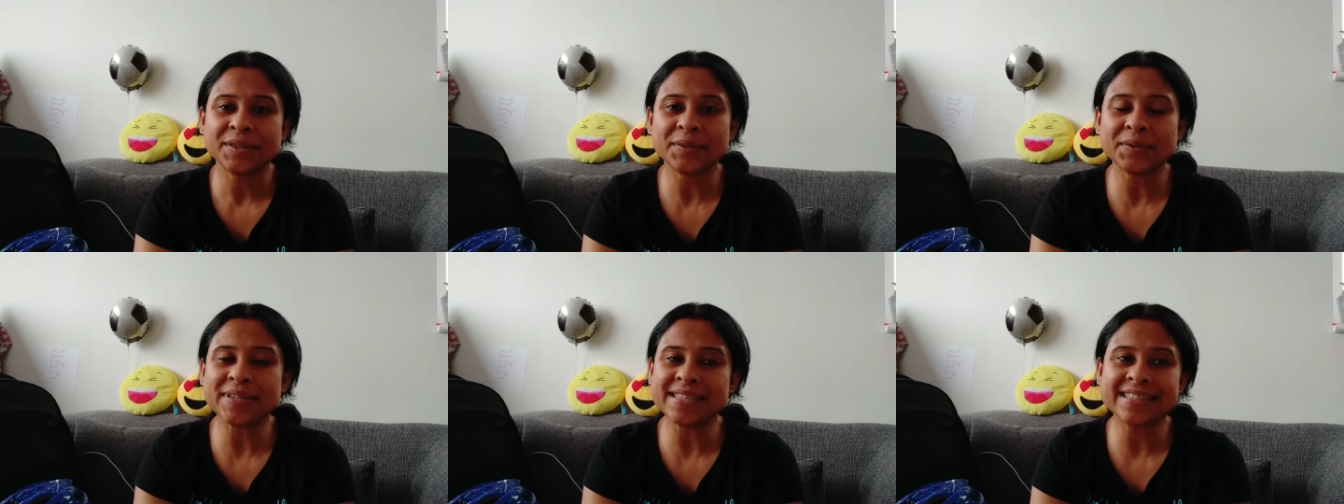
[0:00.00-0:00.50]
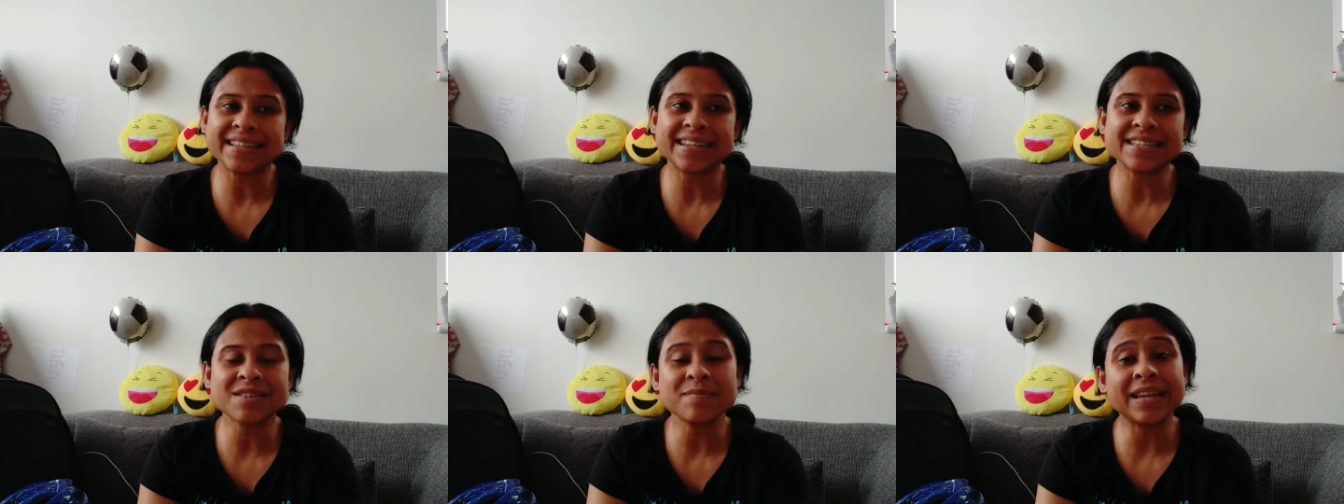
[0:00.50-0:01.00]
तो इस तरह
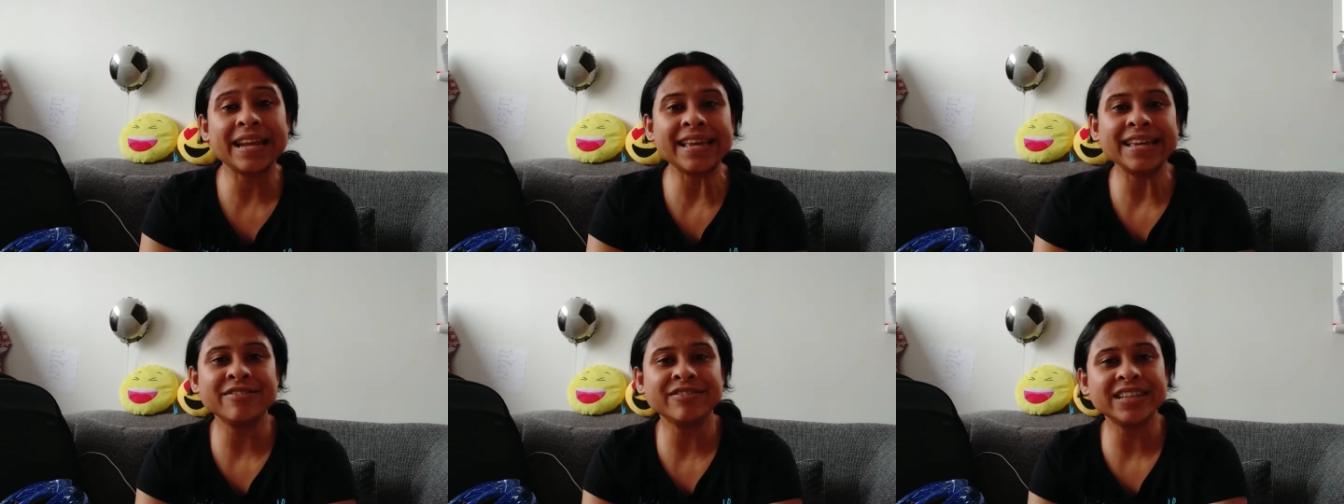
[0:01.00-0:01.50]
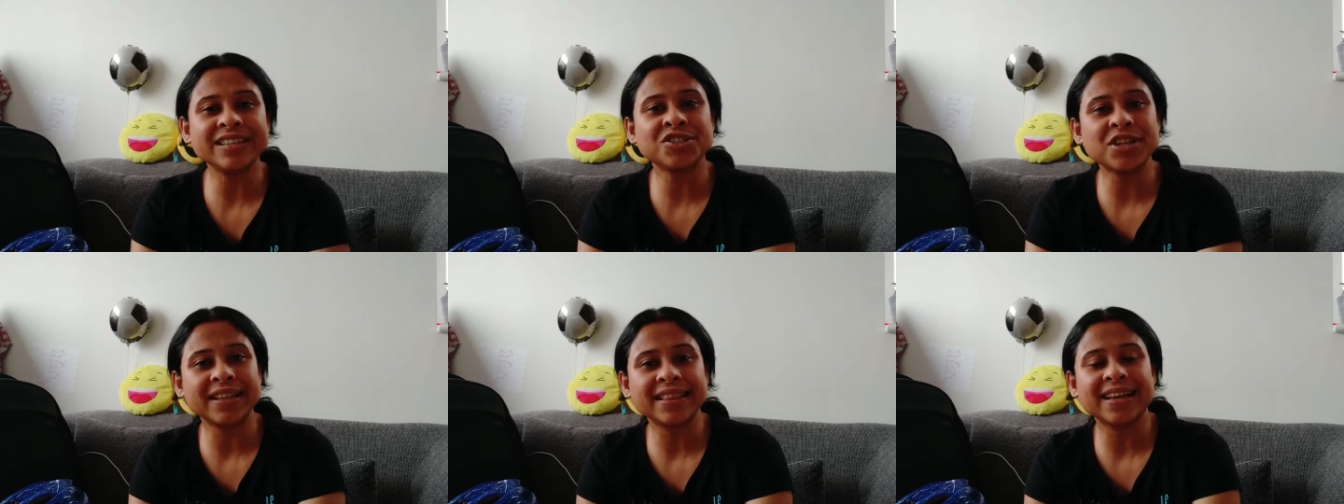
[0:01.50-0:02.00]
से मेरा इवनिंग
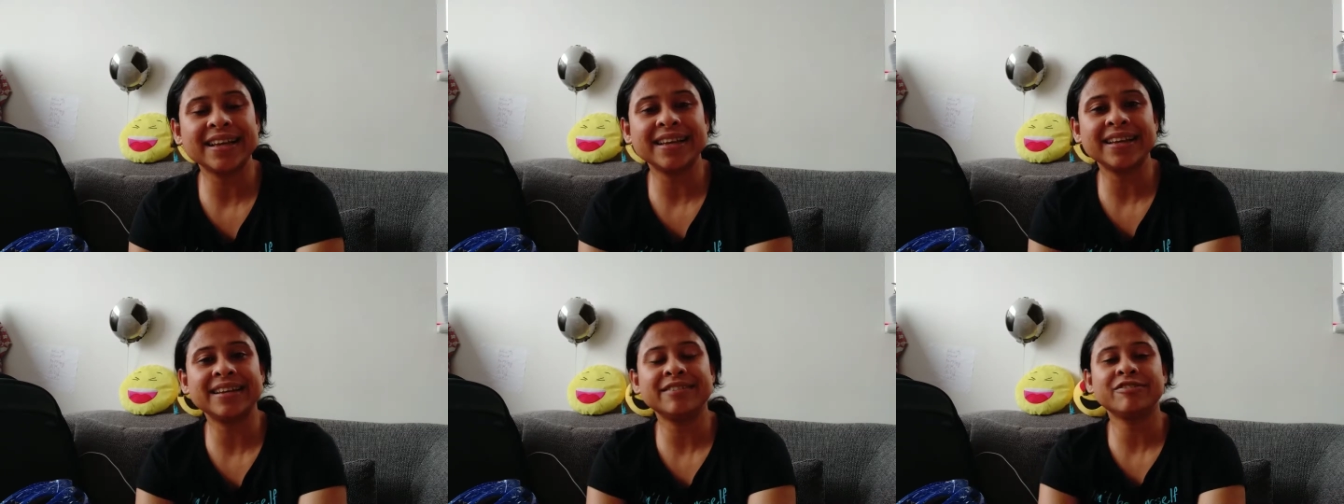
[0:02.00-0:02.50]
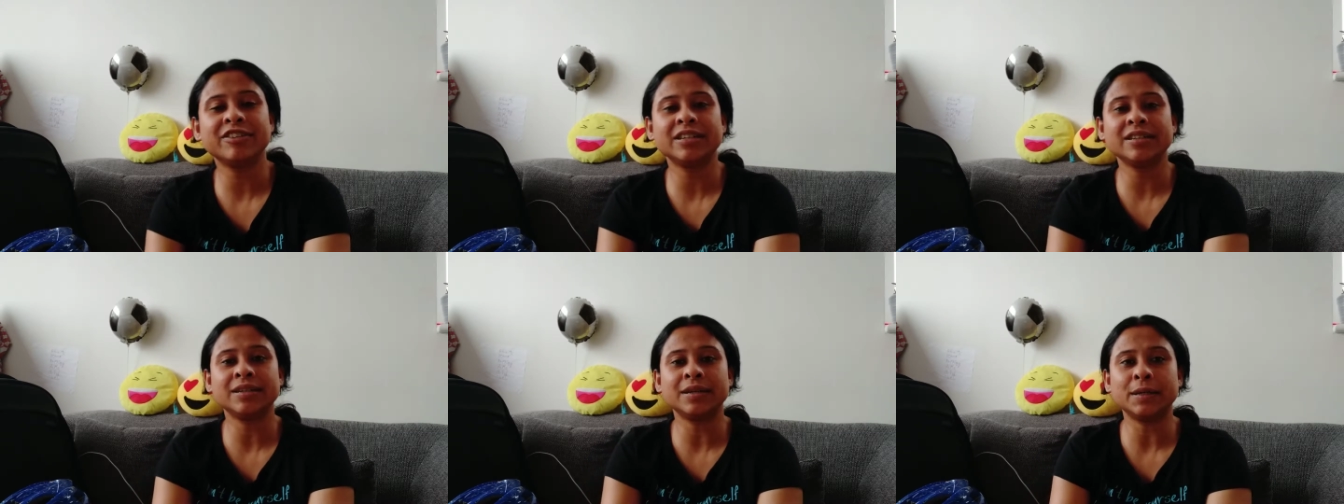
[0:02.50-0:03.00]
जाता है
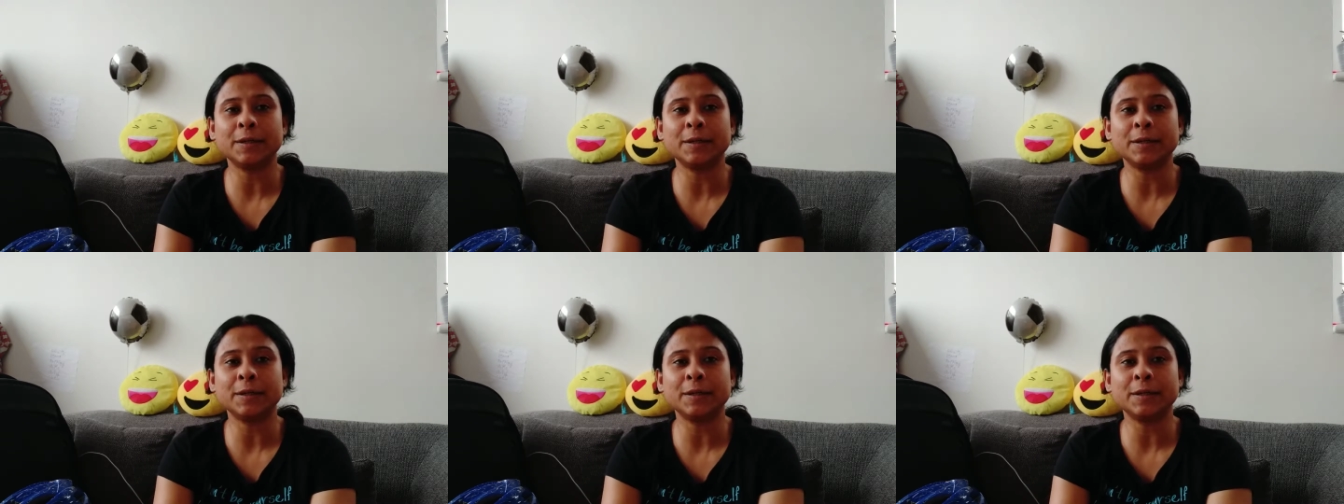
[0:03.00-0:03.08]
फिर